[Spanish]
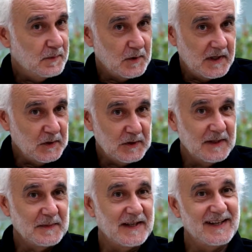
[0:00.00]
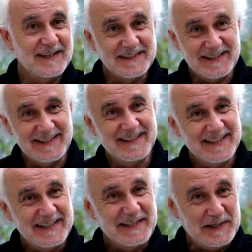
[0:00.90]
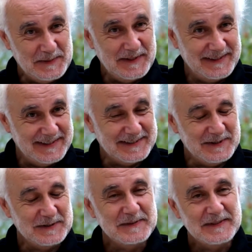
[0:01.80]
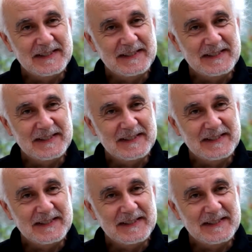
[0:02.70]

¿Por qué no llamarle así? A veces, ¿no?